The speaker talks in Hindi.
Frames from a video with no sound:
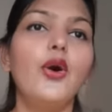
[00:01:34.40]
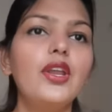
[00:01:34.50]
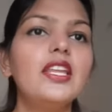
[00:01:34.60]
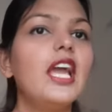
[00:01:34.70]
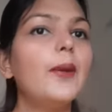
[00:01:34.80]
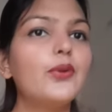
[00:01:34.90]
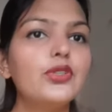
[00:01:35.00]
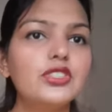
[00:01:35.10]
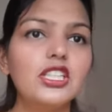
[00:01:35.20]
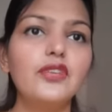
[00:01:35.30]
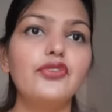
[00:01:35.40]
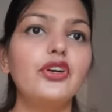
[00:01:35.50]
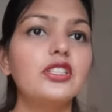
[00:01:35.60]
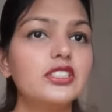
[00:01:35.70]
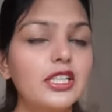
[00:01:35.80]
और ये आपको सिर्फ
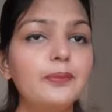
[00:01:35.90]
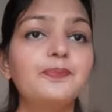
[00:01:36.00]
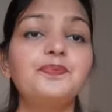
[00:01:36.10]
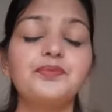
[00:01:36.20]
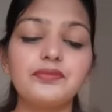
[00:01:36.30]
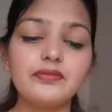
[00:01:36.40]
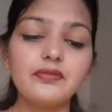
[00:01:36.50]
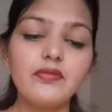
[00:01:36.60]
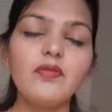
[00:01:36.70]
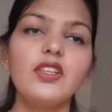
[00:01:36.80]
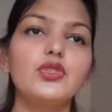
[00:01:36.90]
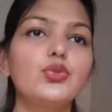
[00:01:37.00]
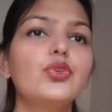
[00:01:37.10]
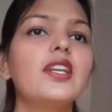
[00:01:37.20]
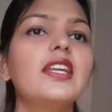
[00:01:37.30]
और सिर्फ
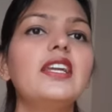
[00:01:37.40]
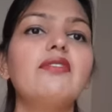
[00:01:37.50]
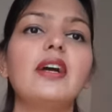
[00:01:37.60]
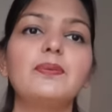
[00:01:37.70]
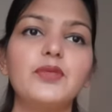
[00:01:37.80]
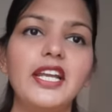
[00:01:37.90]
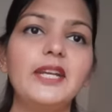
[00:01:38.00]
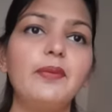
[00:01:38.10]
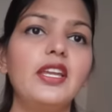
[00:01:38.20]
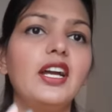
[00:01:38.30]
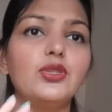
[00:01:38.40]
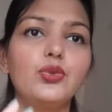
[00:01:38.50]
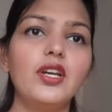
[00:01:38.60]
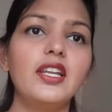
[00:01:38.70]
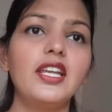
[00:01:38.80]
शुगर के वेबसाइट पे या
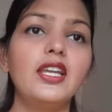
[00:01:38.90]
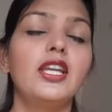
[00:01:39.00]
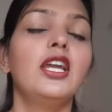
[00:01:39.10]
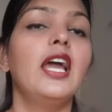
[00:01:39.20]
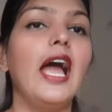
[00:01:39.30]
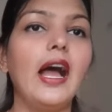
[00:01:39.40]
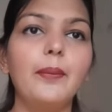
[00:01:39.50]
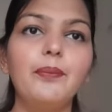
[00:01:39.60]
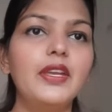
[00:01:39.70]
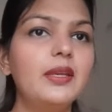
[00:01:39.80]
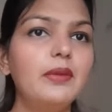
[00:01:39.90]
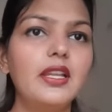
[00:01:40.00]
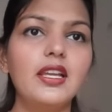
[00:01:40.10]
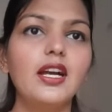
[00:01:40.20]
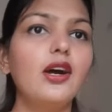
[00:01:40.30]
शुगर के ऐप पे ही
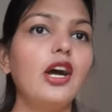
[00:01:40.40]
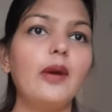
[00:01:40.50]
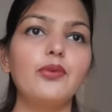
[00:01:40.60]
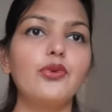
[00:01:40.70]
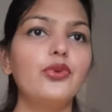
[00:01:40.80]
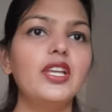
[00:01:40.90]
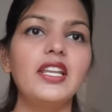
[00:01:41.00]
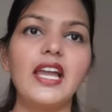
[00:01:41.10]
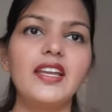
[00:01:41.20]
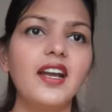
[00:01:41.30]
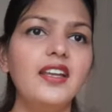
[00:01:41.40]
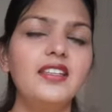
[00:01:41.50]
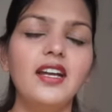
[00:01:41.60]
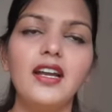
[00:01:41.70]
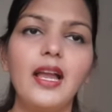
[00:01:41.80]
मिलेगा आपको ये नायका
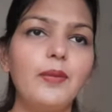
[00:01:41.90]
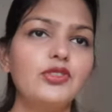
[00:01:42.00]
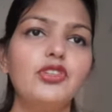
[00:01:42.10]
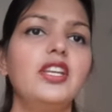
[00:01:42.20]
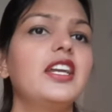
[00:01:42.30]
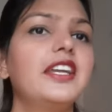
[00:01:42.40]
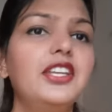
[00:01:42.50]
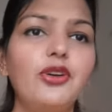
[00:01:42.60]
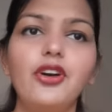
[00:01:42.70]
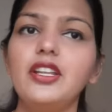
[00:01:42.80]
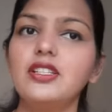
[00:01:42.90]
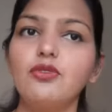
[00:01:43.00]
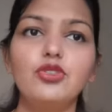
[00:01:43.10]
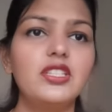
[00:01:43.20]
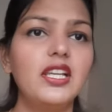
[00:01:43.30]
या अमेज़ोन ये कहीं और
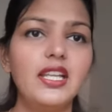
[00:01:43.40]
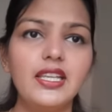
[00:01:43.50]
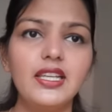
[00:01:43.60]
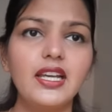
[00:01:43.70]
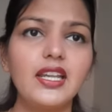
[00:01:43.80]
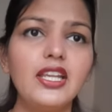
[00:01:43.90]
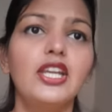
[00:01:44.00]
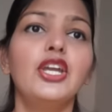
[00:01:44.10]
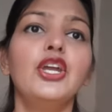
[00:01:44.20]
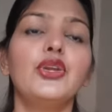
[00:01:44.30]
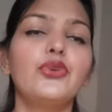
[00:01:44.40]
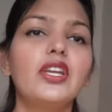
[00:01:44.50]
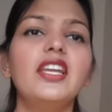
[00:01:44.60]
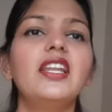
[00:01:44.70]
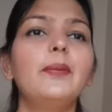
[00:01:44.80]
वो सेल नहीं कर रहे क्योंकि
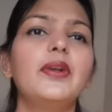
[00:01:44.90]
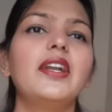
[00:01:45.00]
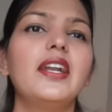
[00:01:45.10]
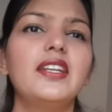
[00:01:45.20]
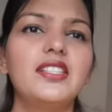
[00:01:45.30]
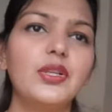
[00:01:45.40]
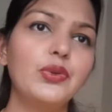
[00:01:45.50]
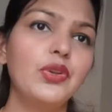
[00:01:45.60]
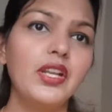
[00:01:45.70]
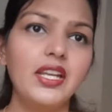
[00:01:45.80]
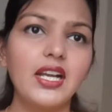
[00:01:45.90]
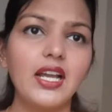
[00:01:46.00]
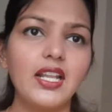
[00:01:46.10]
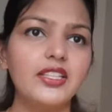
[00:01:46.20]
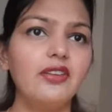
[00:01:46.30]
ये लिमिटेड एडिशन उन्होंने
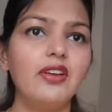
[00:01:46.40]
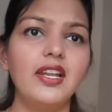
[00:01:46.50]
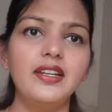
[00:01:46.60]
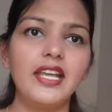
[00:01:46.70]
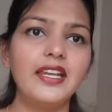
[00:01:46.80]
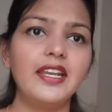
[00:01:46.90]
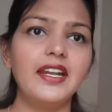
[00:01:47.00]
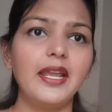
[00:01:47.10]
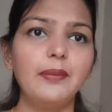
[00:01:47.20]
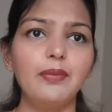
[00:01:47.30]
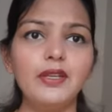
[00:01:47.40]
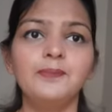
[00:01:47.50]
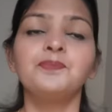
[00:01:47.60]
निकाला था वैलेंटाइन के टाइम पे